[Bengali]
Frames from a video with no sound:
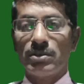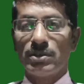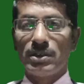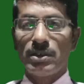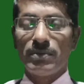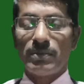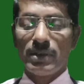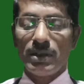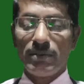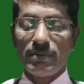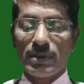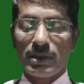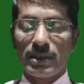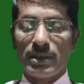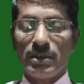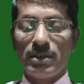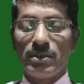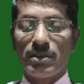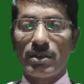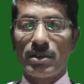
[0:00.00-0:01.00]
খুব রাগ
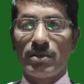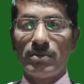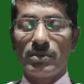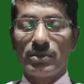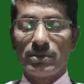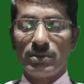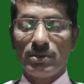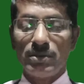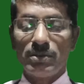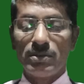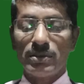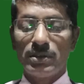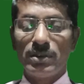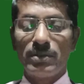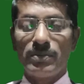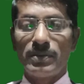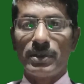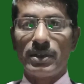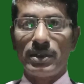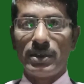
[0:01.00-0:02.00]
হয় নামের
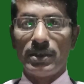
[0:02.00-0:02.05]
রোগীদের